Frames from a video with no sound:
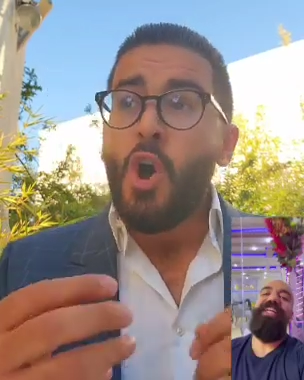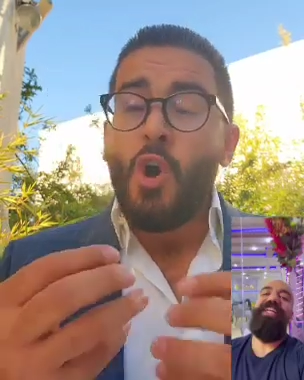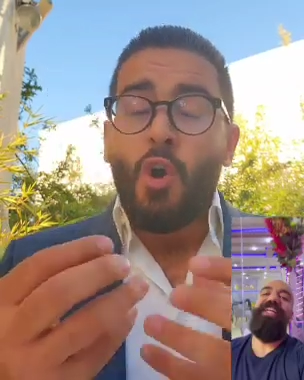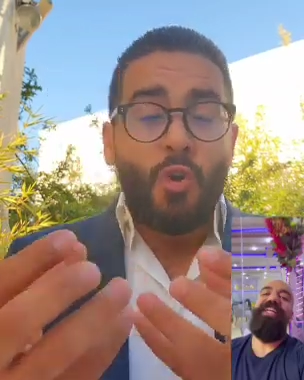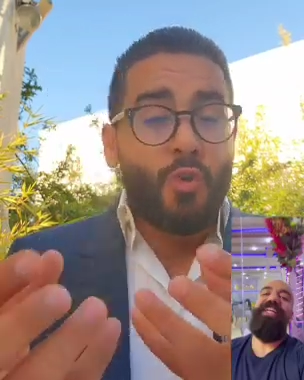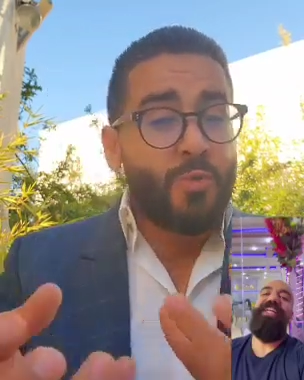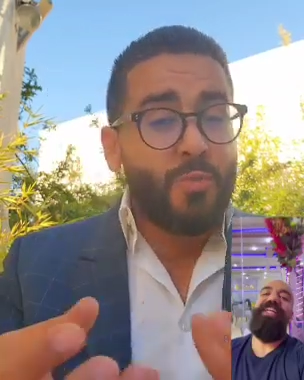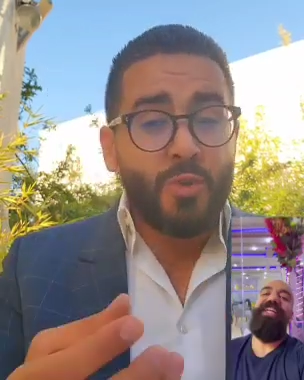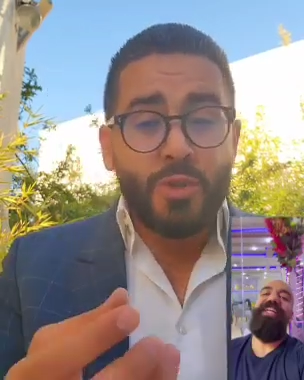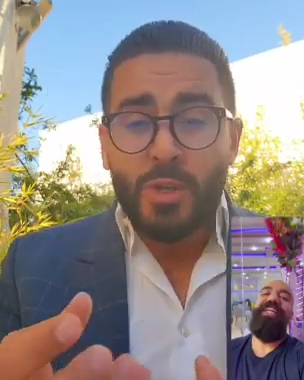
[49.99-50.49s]

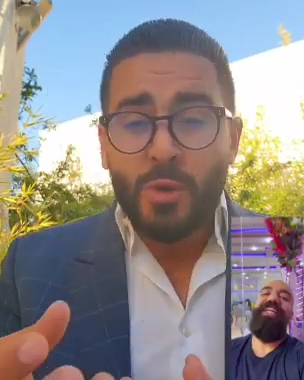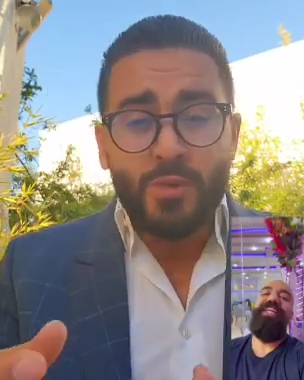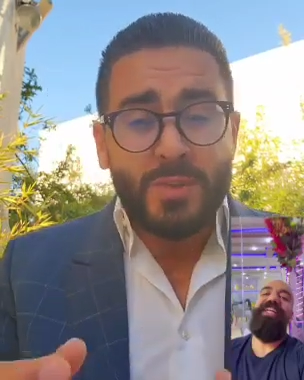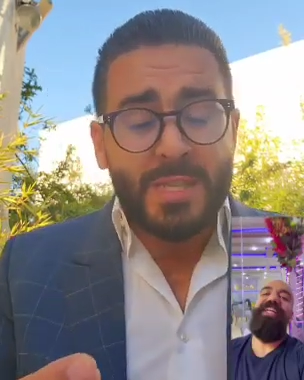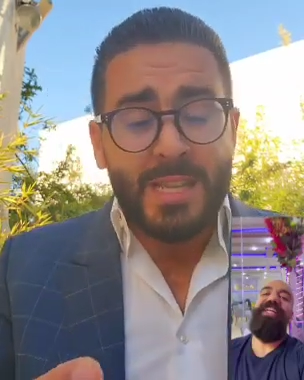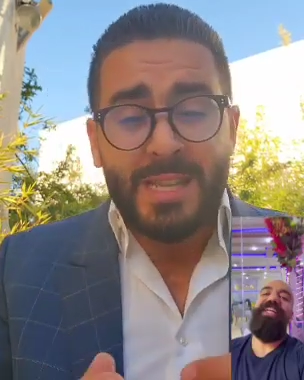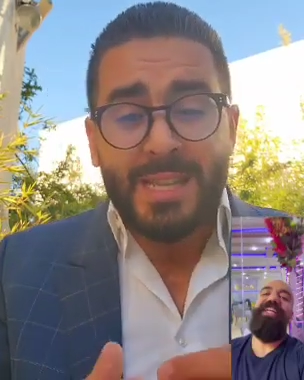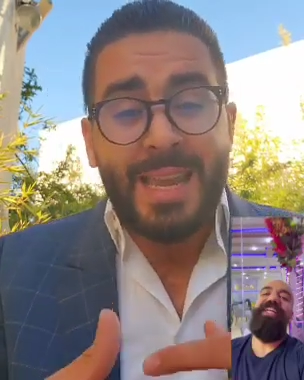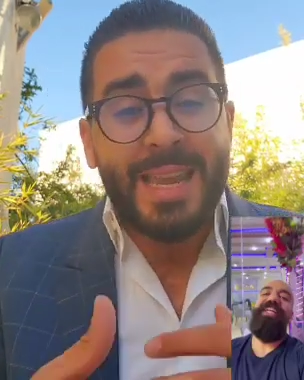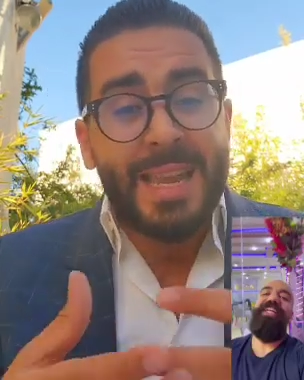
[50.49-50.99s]

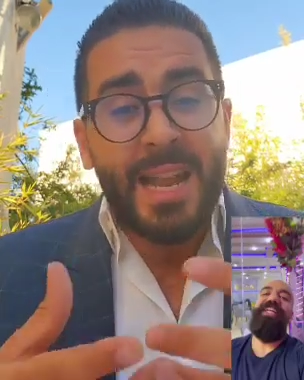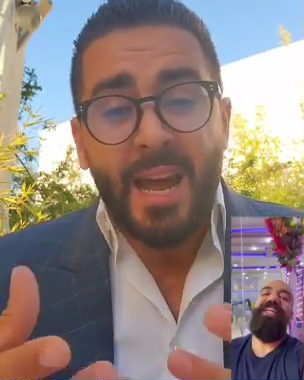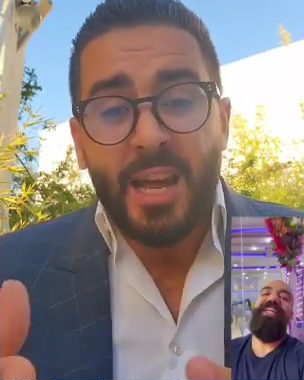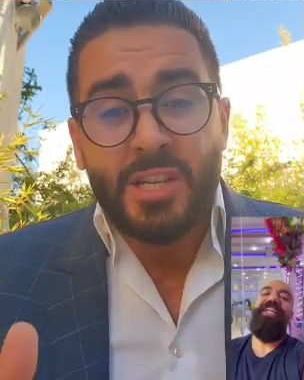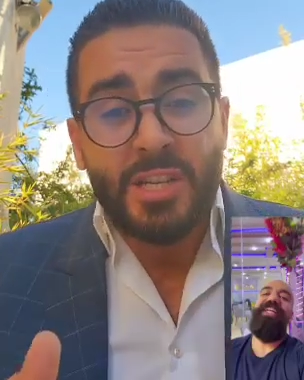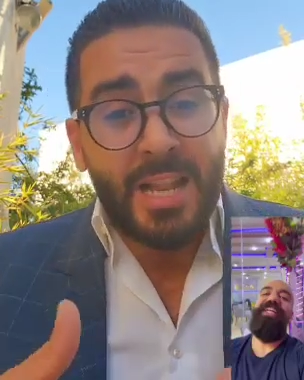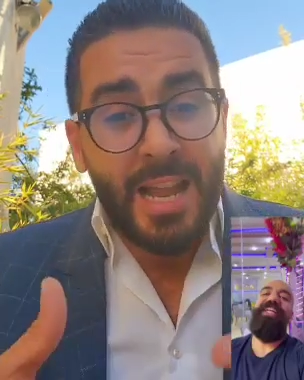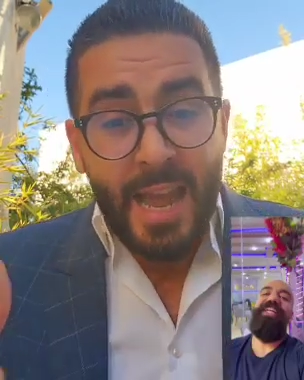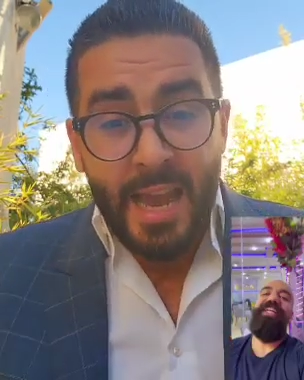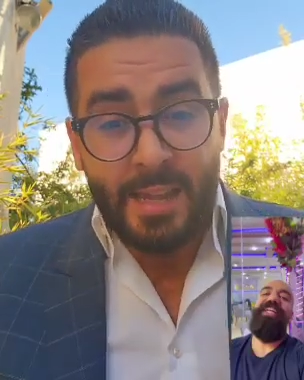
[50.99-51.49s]
والمتوسط
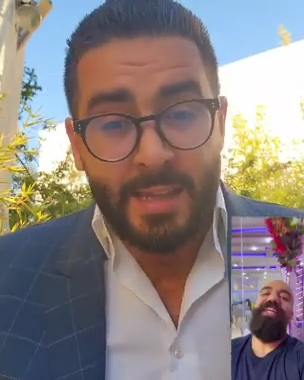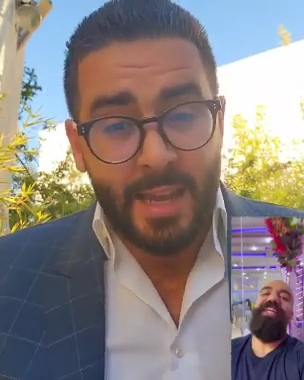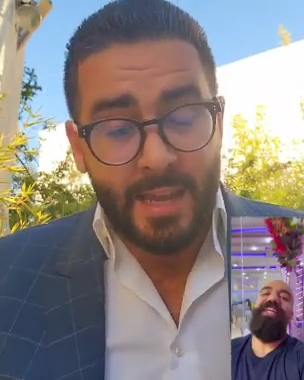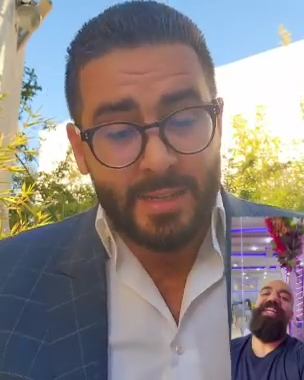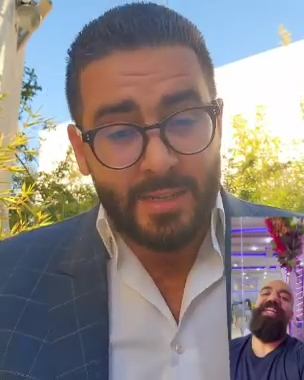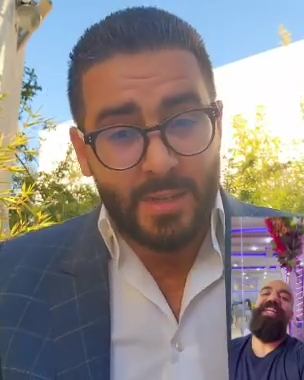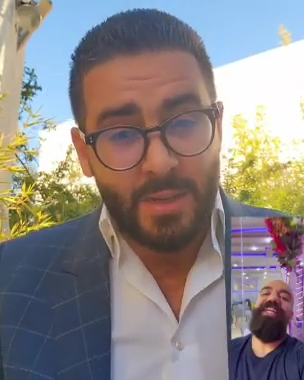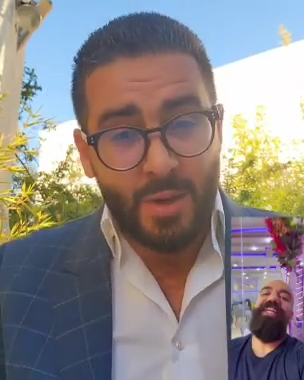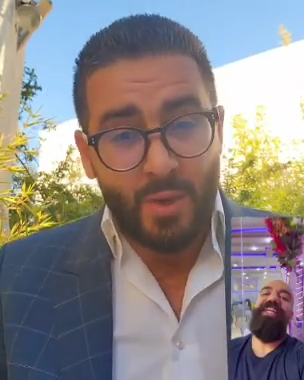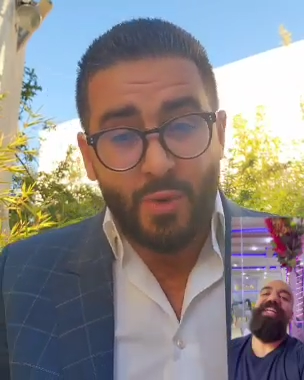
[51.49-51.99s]
كيناقش
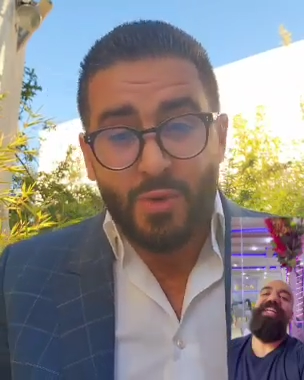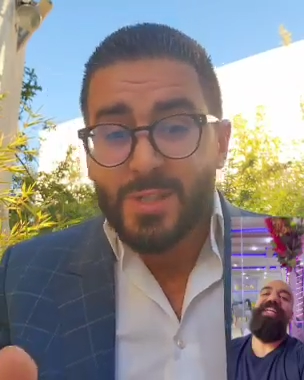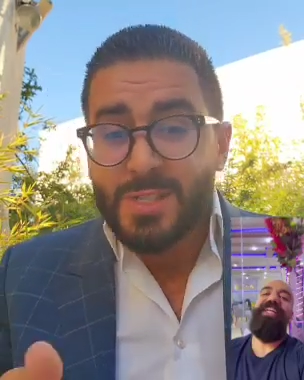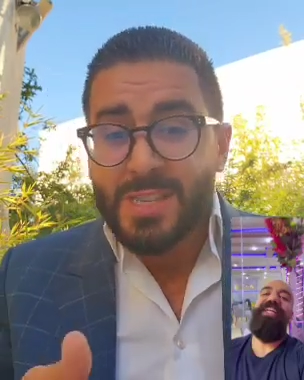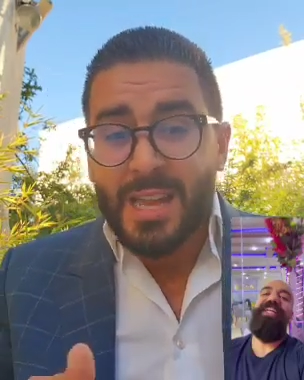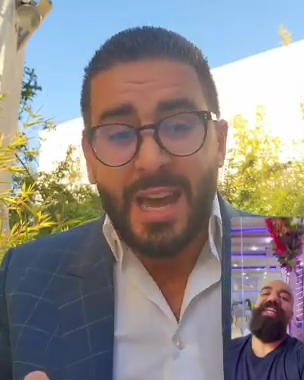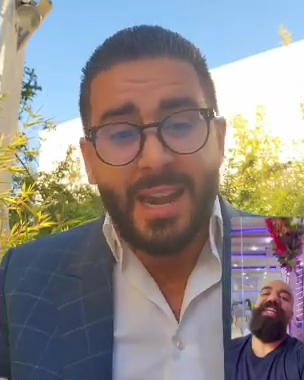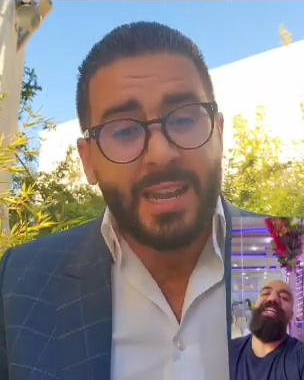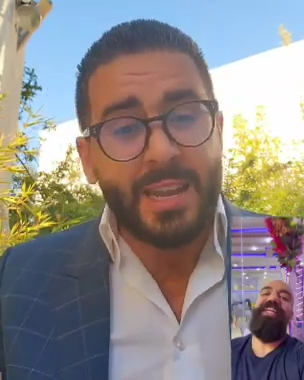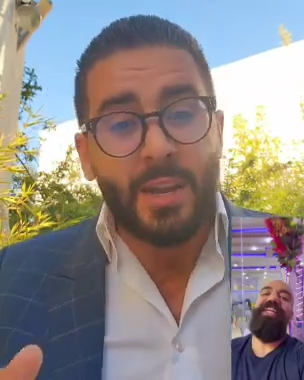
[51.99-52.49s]
الاحداث
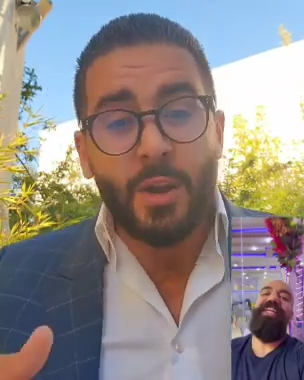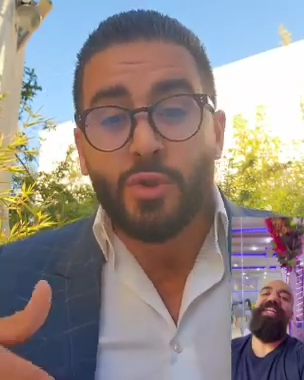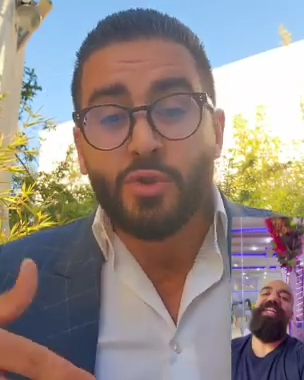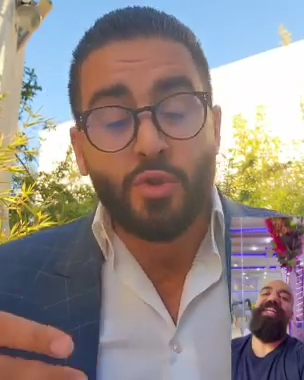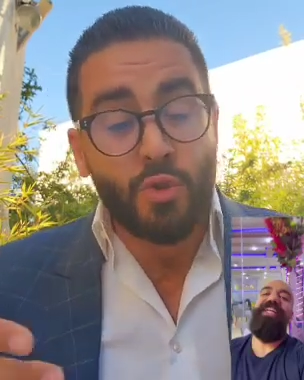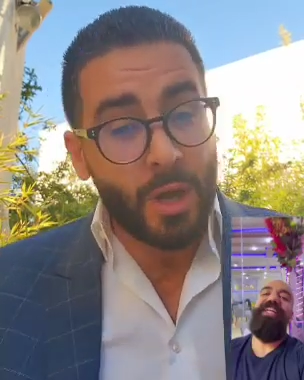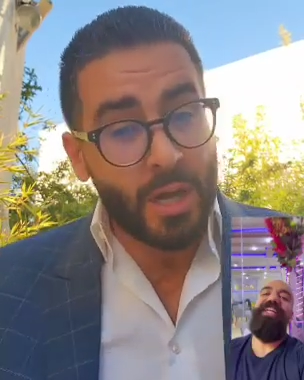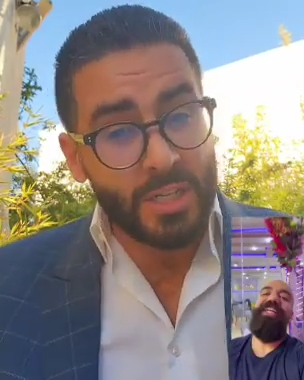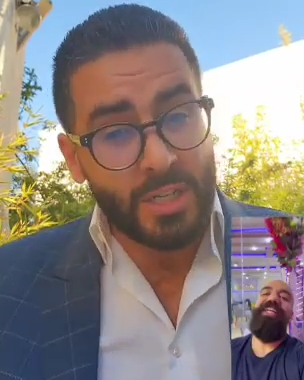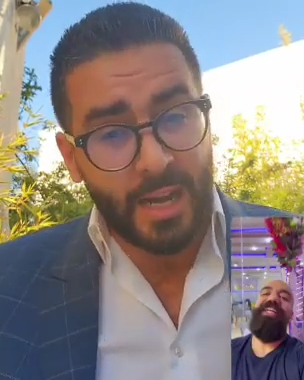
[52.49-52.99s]
والصغار كيناقشوا
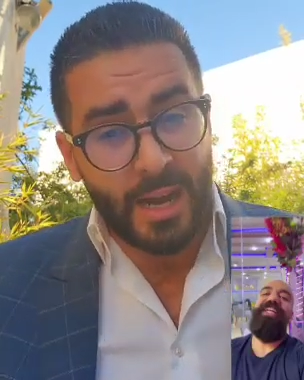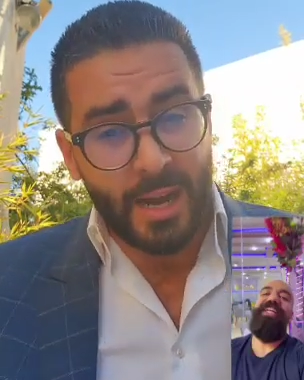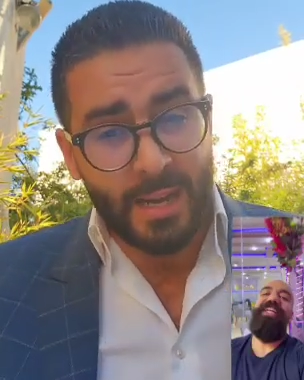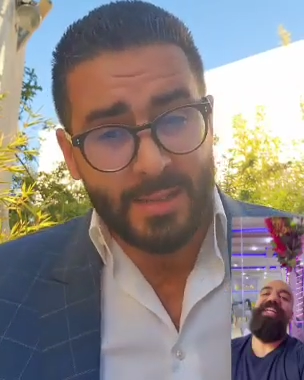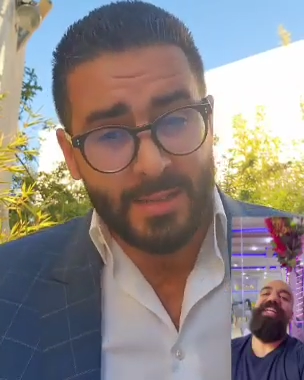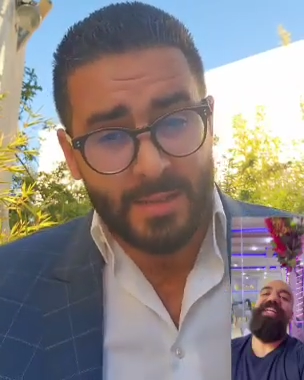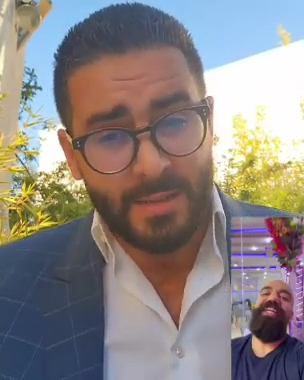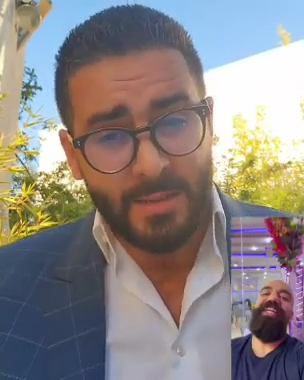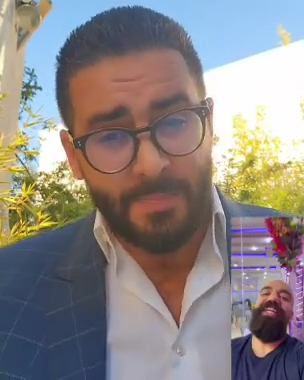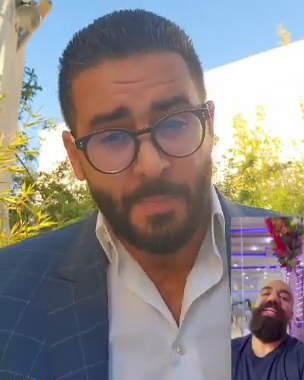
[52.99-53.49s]

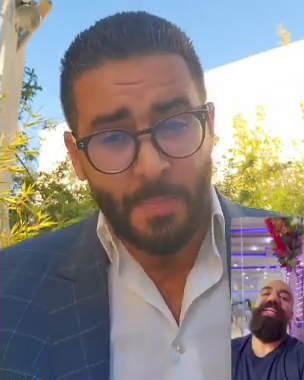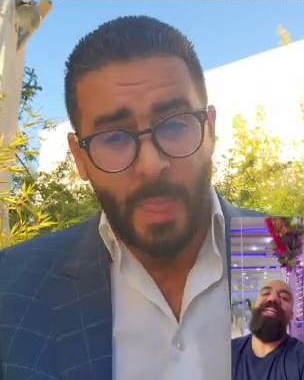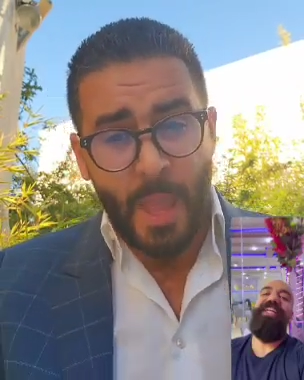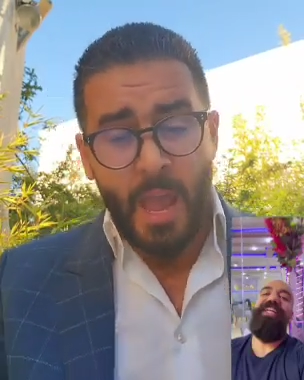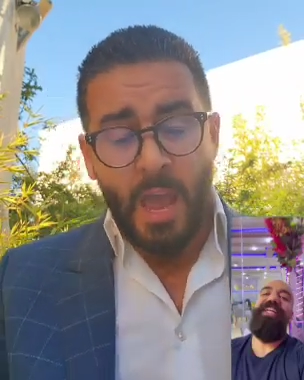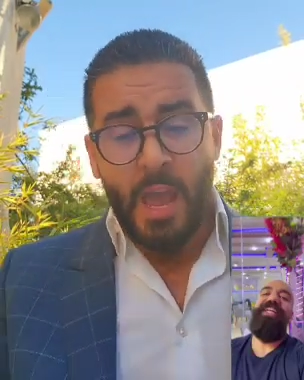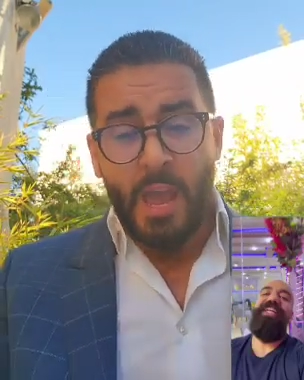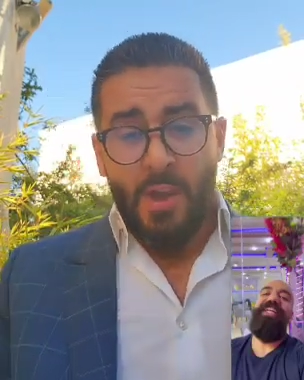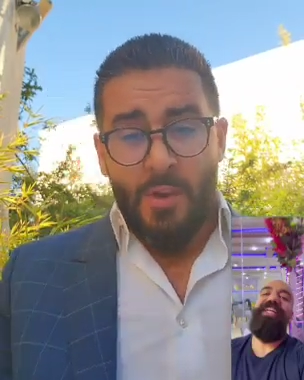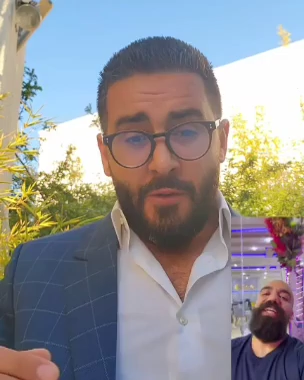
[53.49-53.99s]
الاشخاص
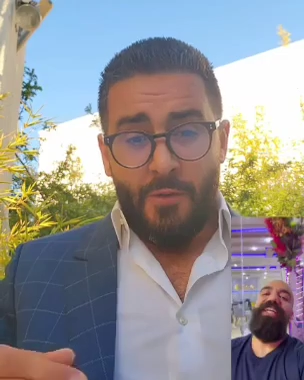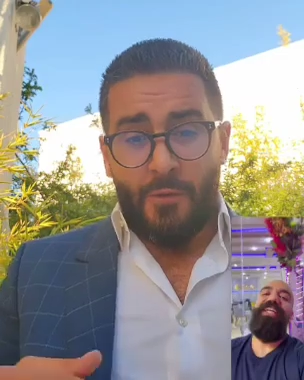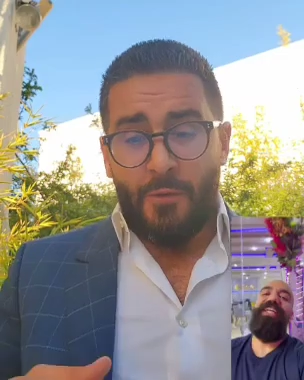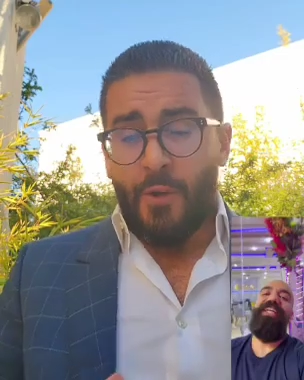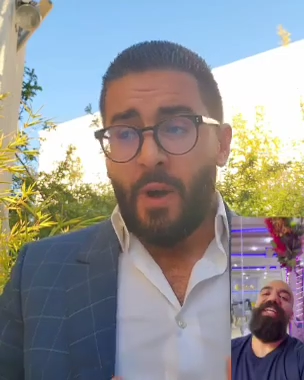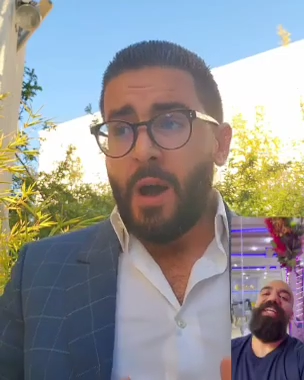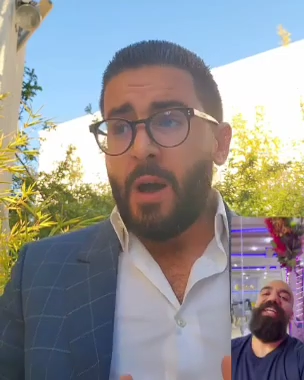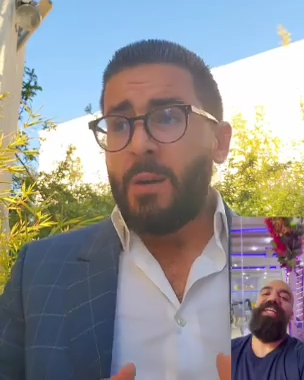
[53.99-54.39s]
ف